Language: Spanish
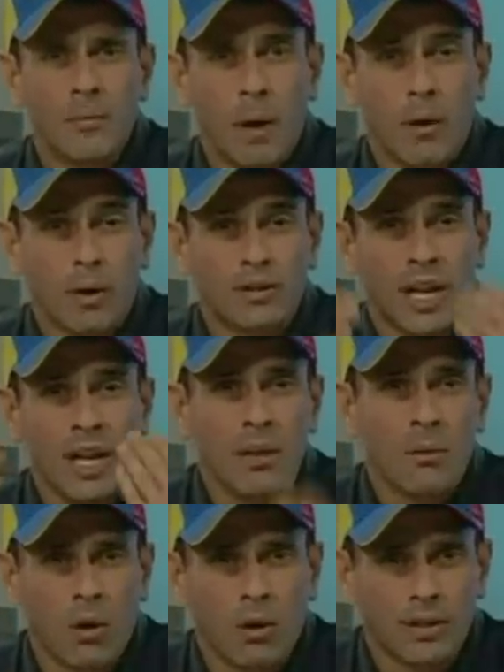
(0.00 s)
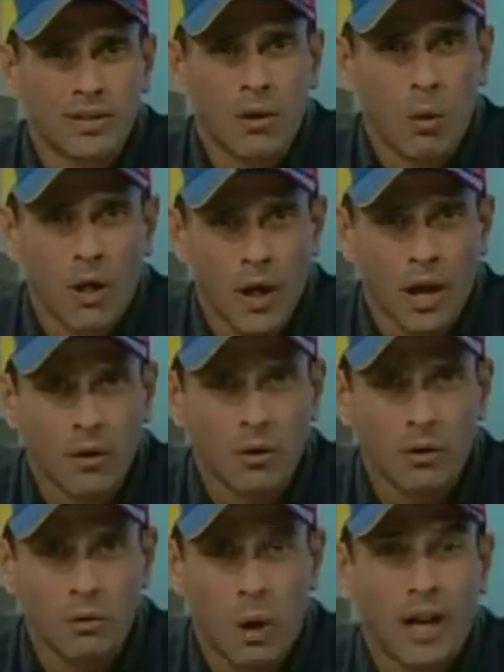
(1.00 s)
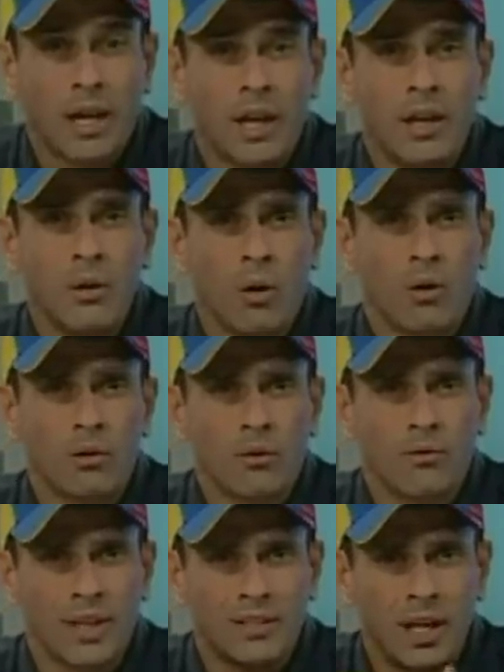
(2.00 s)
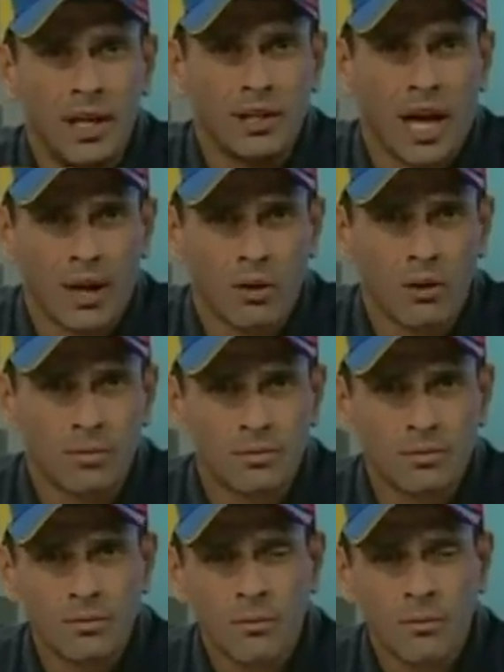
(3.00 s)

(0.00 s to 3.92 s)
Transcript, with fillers: Bueno, ese libro, ese cuaderno, no han querido facilitarlo.